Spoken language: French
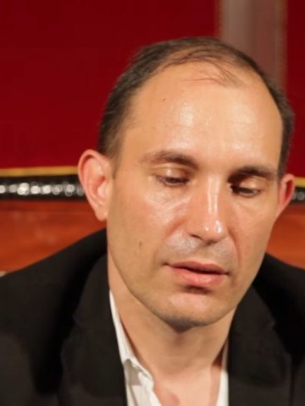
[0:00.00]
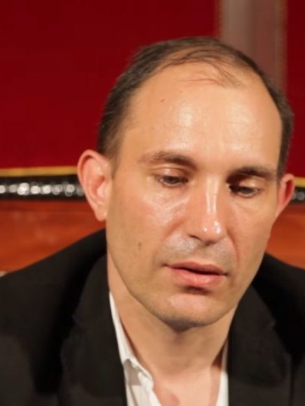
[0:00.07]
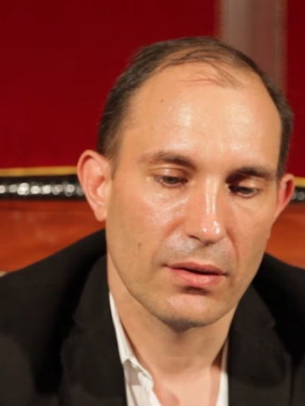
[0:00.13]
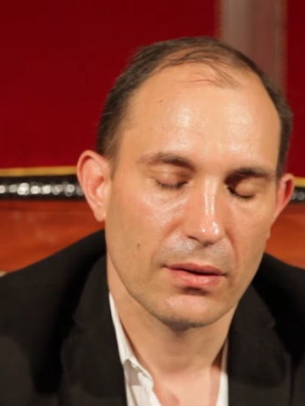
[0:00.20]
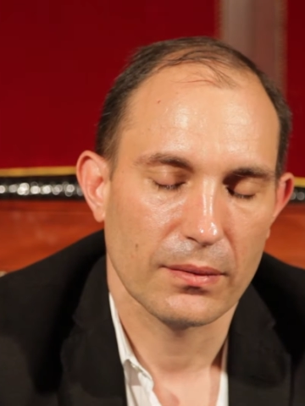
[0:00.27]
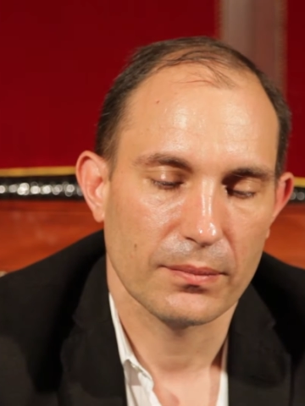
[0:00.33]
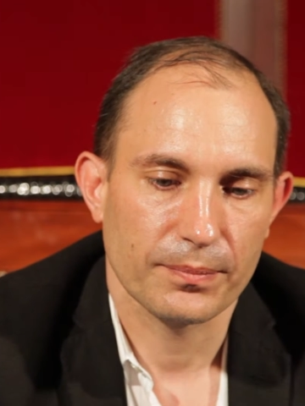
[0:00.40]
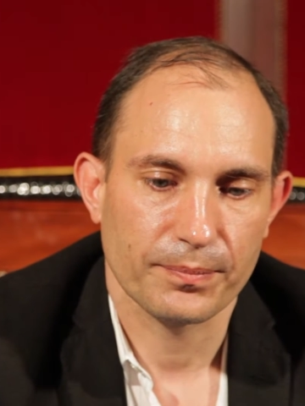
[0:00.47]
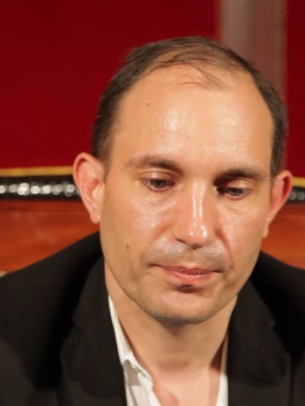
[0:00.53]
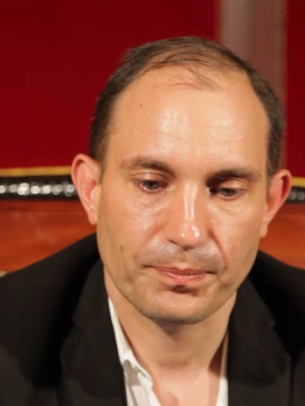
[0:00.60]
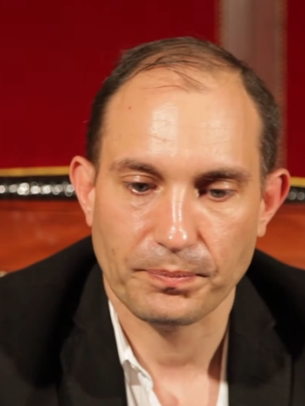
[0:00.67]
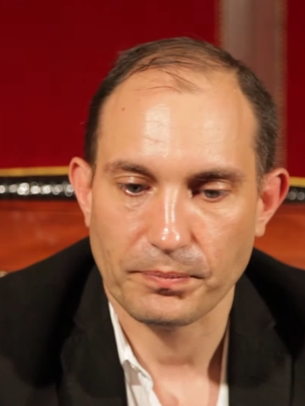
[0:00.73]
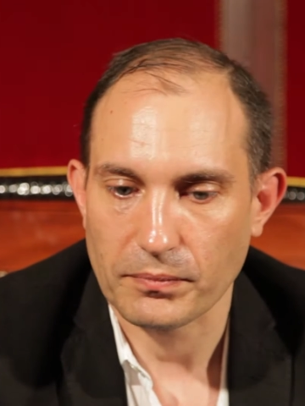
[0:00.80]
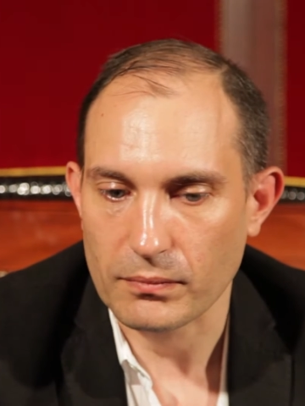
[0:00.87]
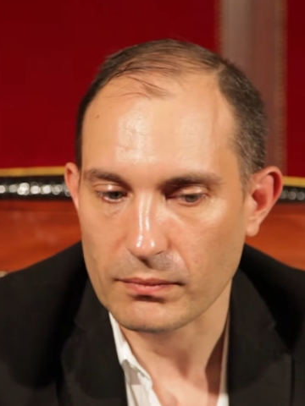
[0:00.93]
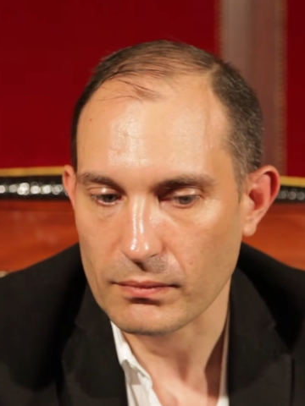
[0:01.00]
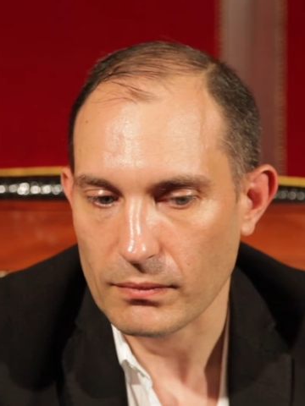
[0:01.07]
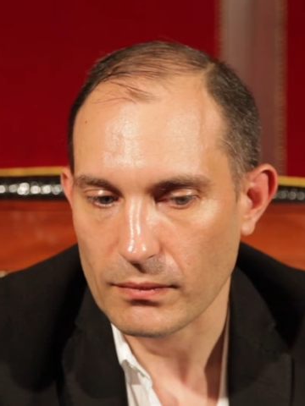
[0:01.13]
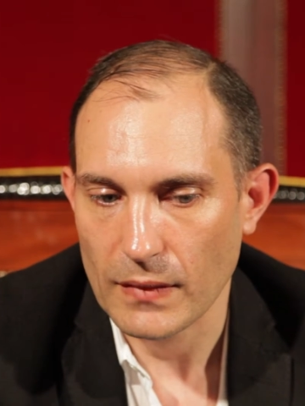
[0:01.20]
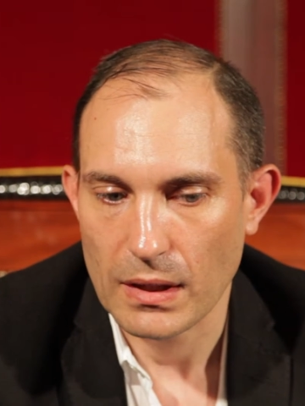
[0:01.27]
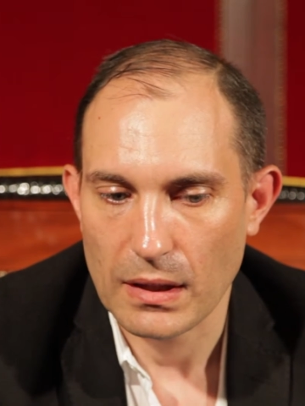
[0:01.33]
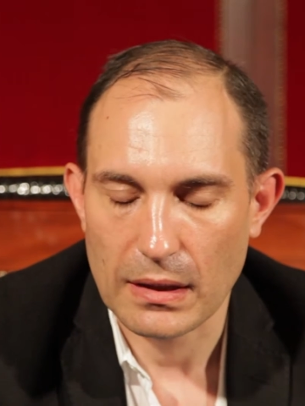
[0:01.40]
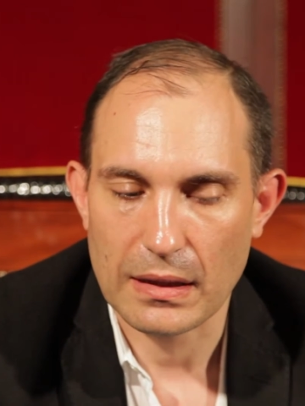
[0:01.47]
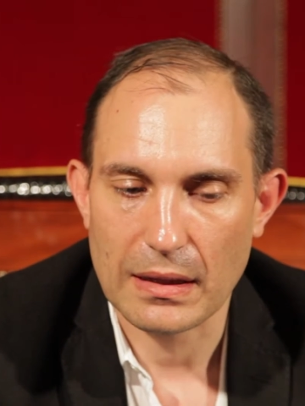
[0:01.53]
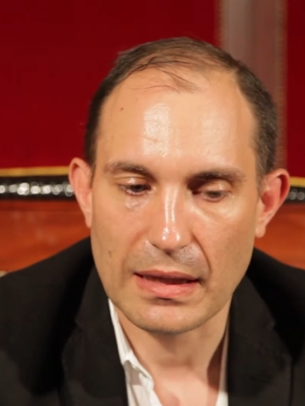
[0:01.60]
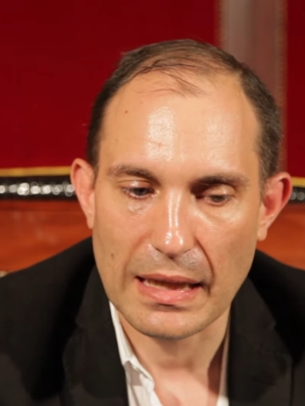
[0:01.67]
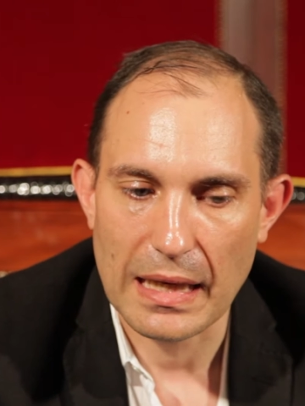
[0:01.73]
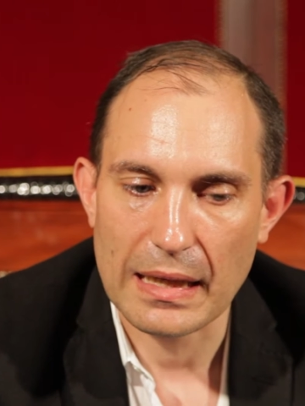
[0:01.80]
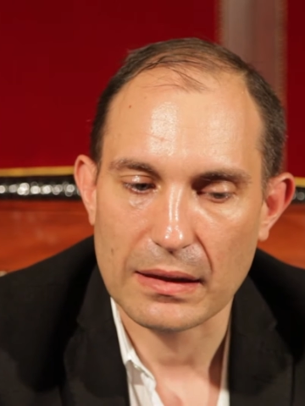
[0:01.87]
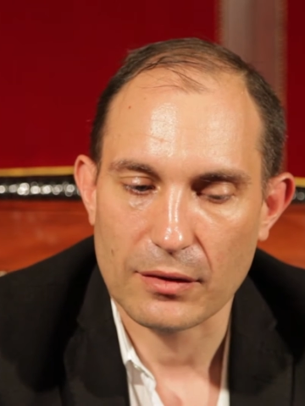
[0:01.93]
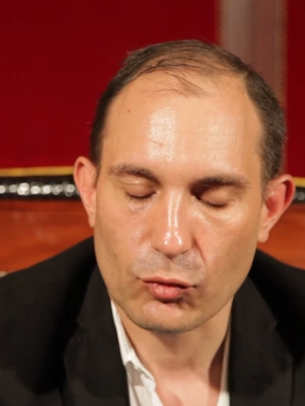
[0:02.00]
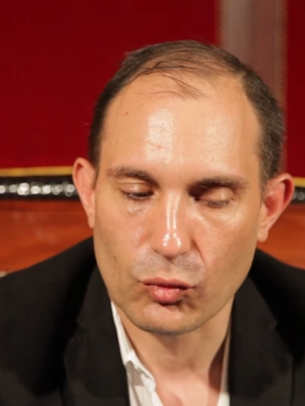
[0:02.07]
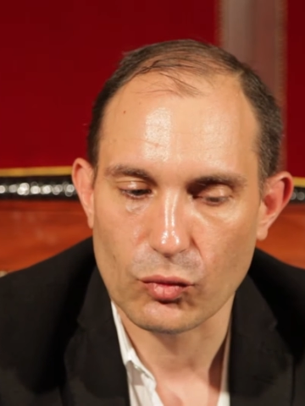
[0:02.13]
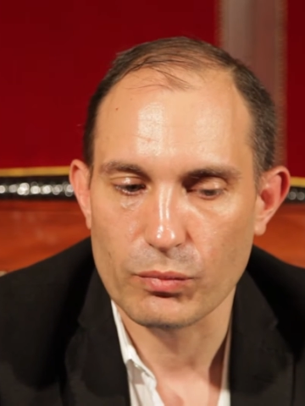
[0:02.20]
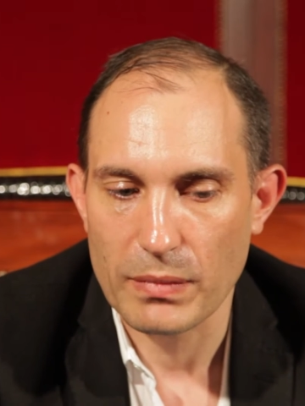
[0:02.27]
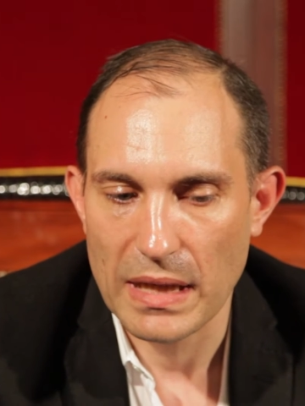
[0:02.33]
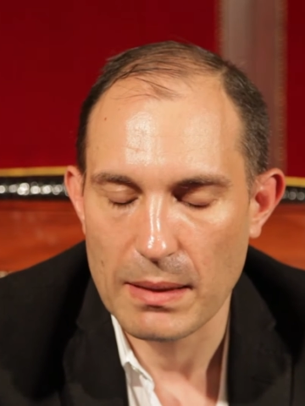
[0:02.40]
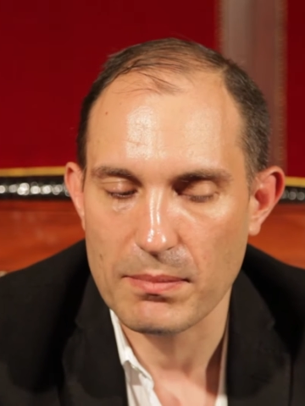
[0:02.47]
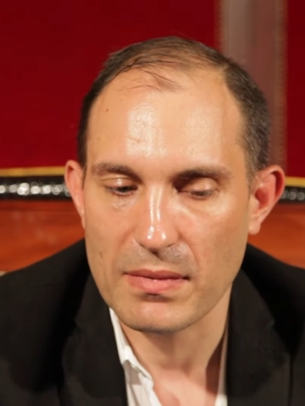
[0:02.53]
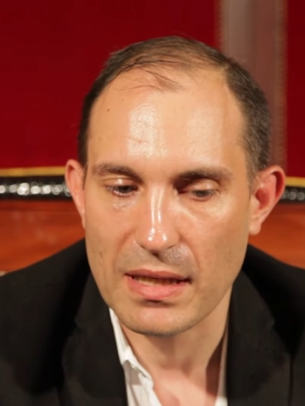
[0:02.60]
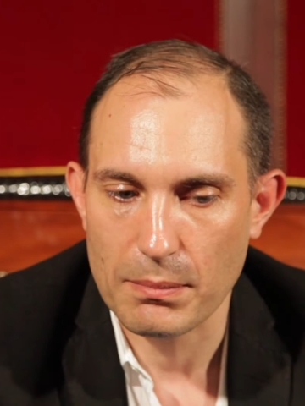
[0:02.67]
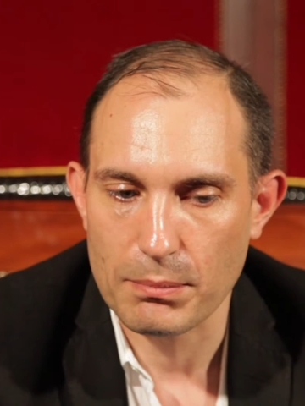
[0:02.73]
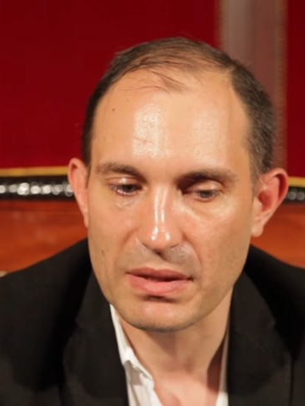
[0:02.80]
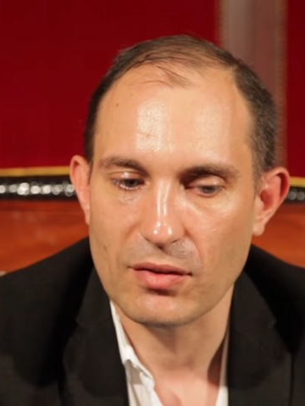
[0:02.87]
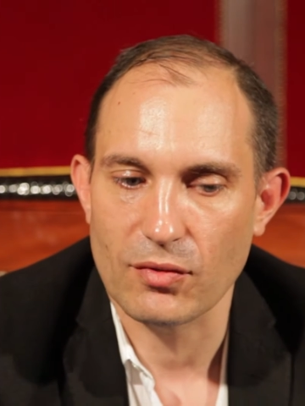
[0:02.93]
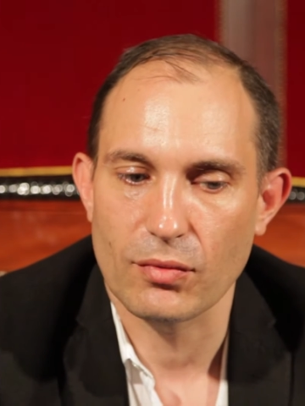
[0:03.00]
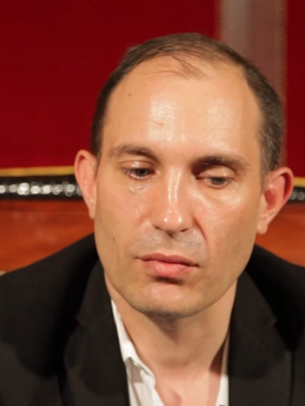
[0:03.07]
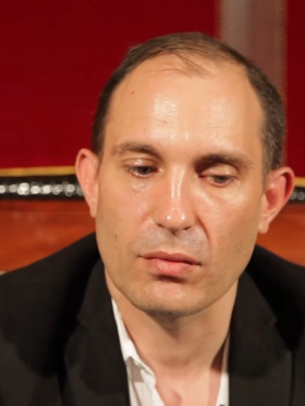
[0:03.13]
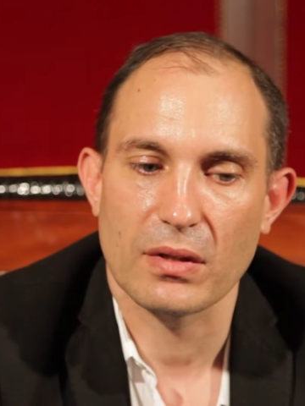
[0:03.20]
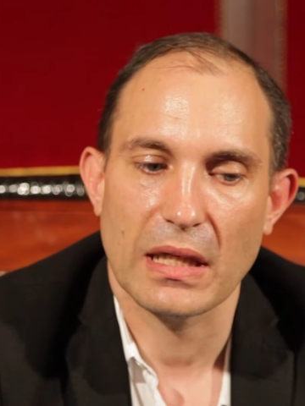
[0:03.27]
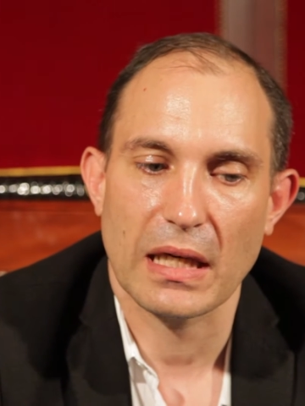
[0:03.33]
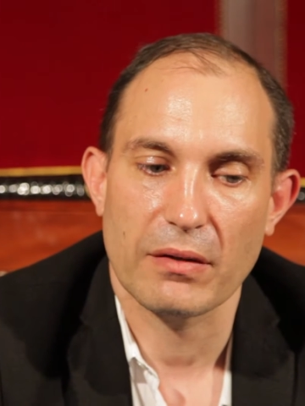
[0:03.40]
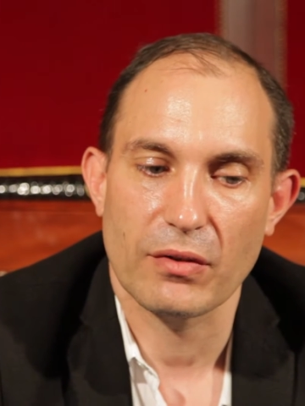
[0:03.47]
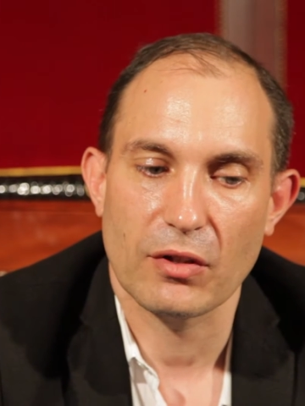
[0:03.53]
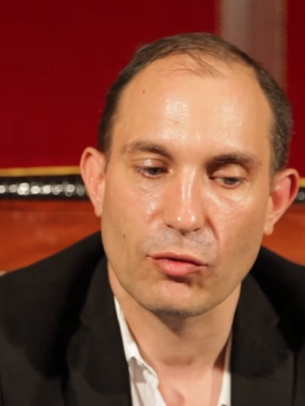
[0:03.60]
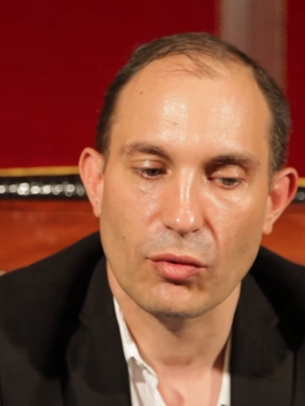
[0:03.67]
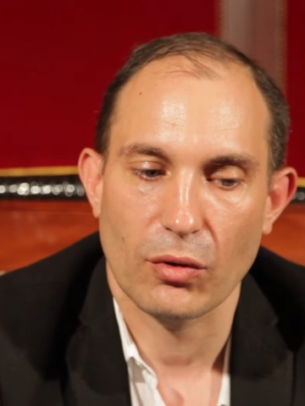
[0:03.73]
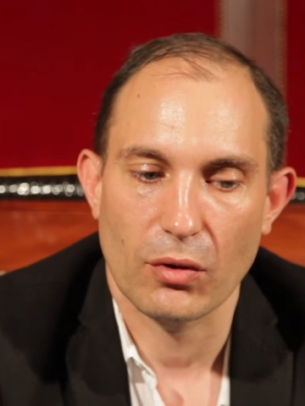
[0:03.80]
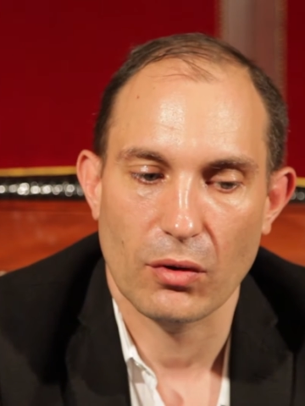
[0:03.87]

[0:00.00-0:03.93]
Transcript: a tout de même l'ambition d'arriver sur